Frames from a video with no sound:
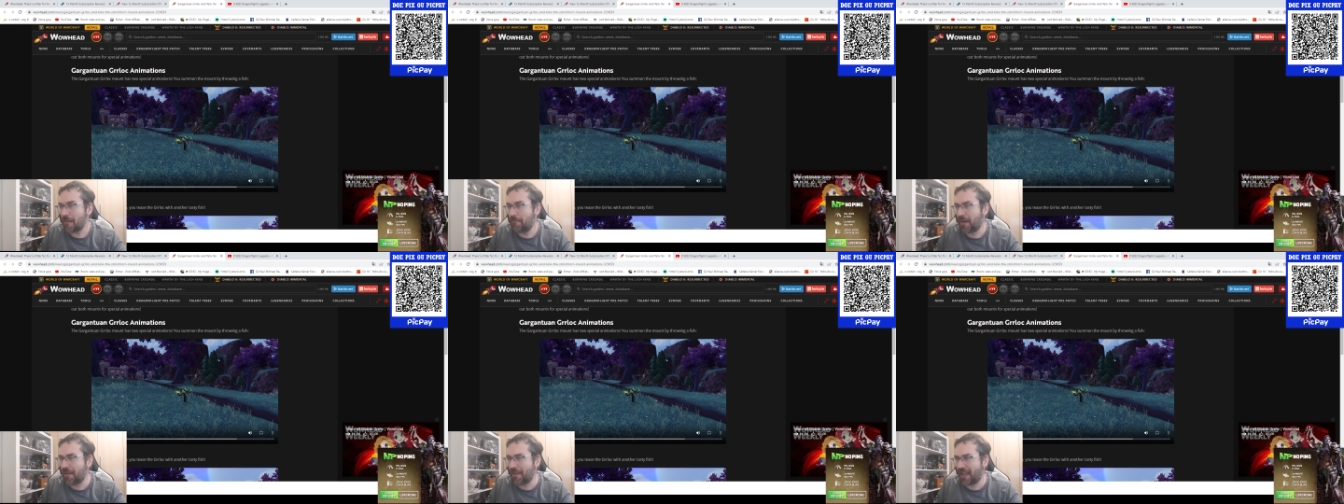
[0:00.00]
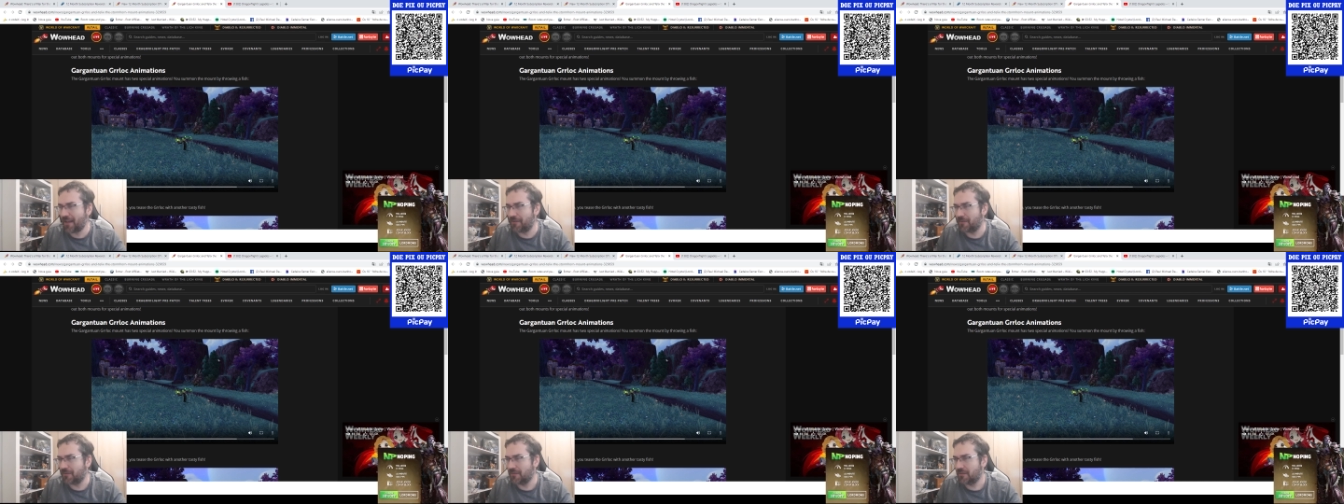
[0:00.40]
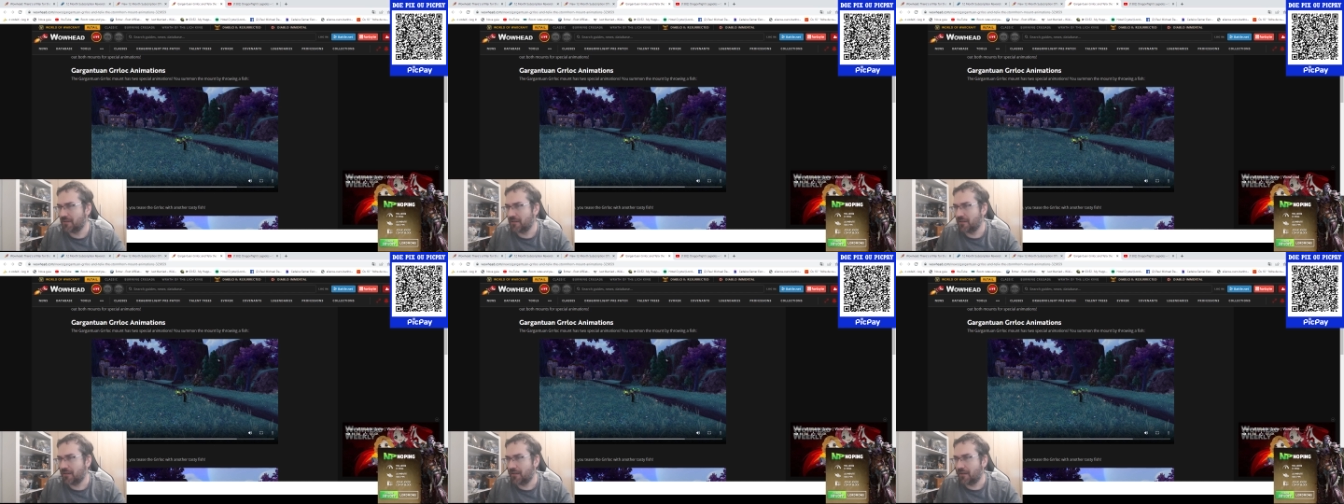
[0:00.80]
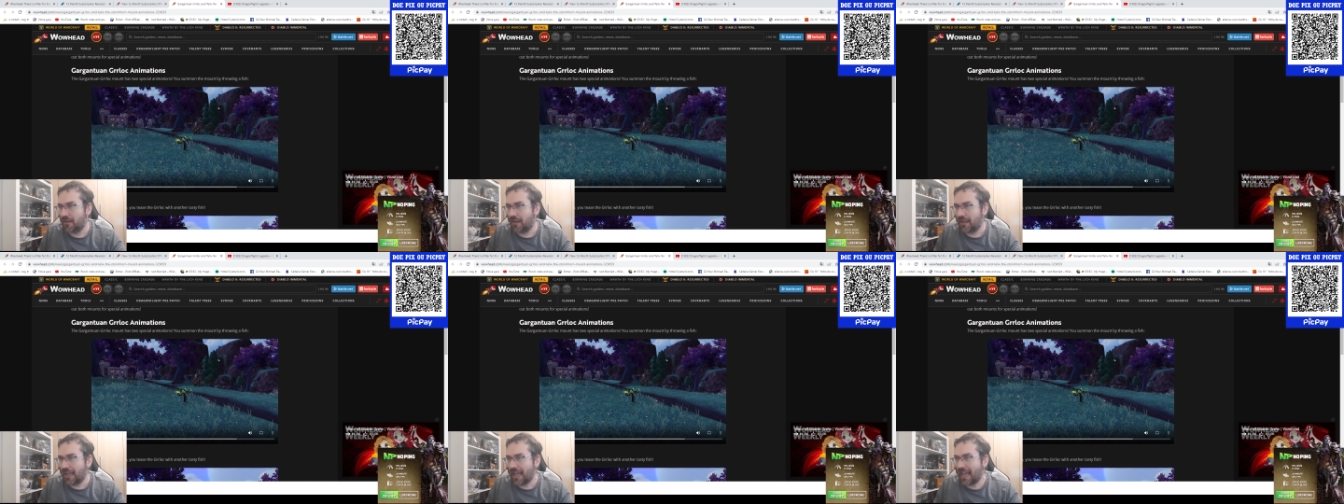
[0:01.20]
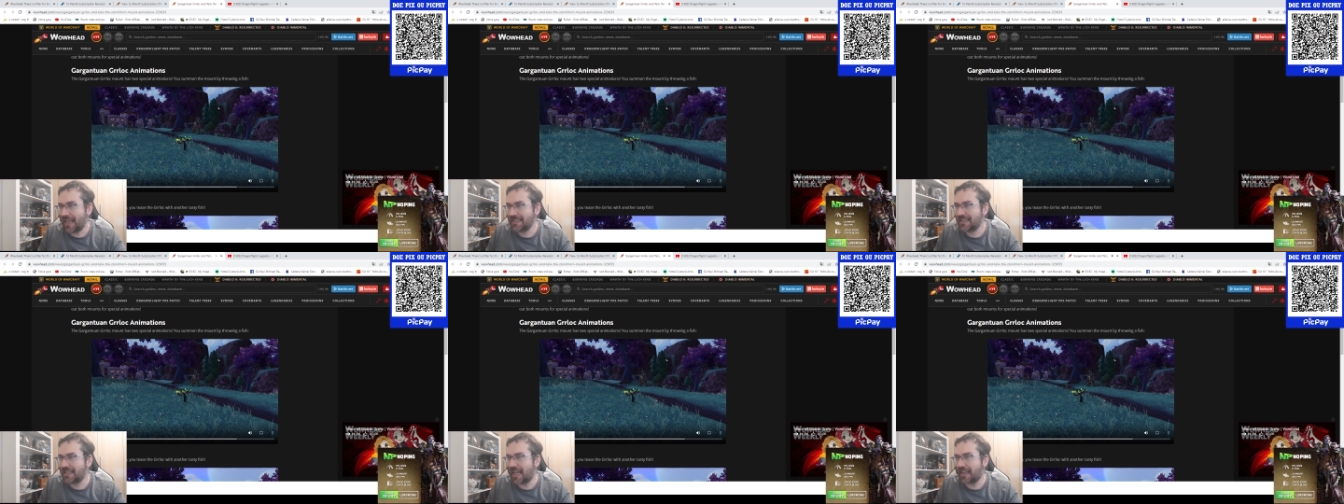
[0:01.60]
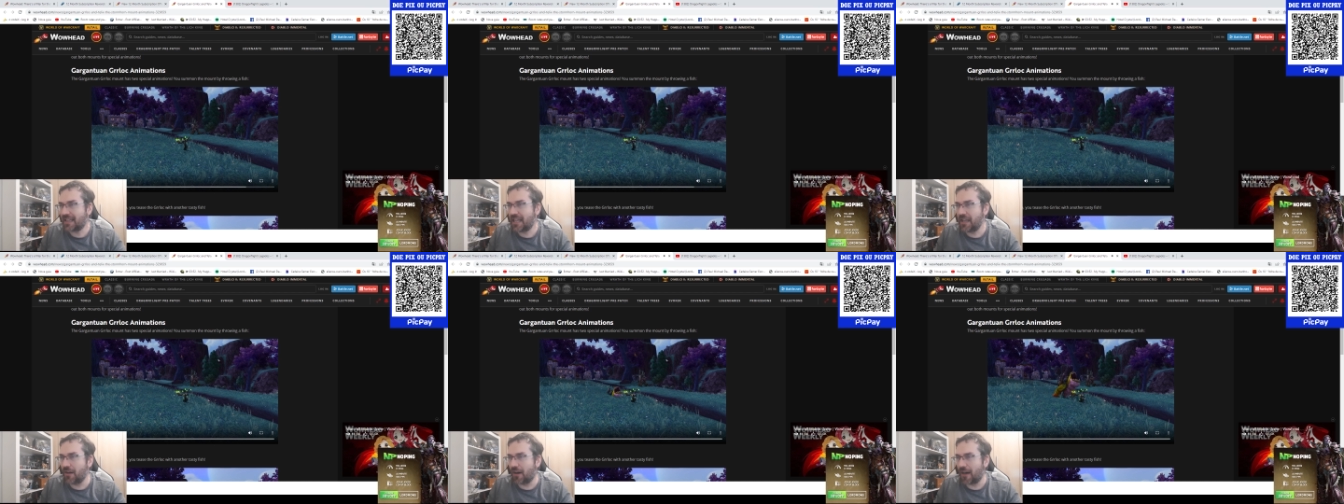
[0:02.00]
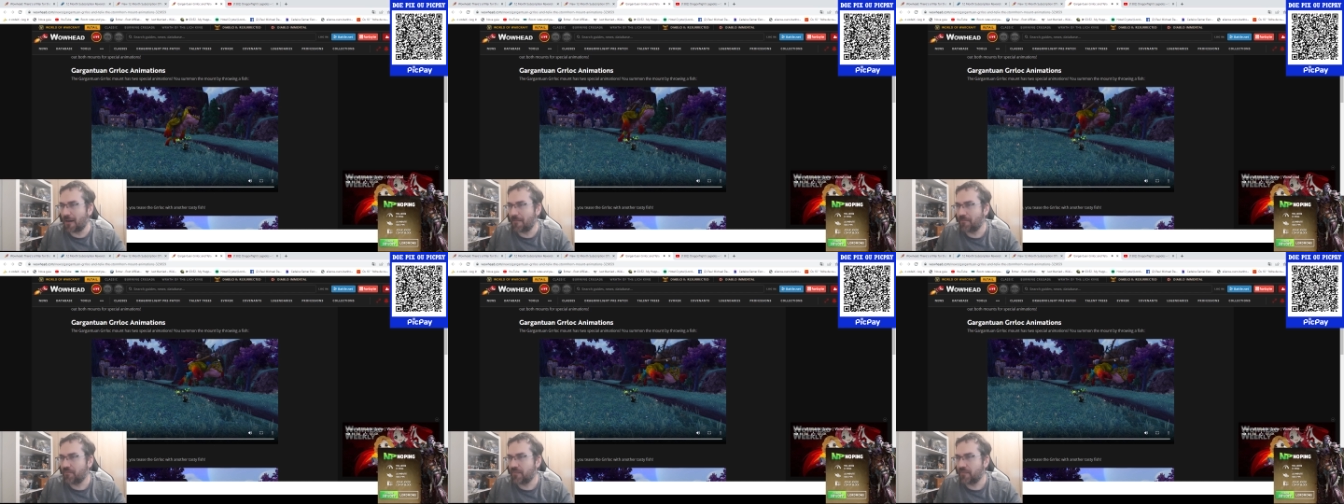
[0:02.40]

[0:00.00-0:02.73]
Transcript: Primeiro, esse daqui, ó,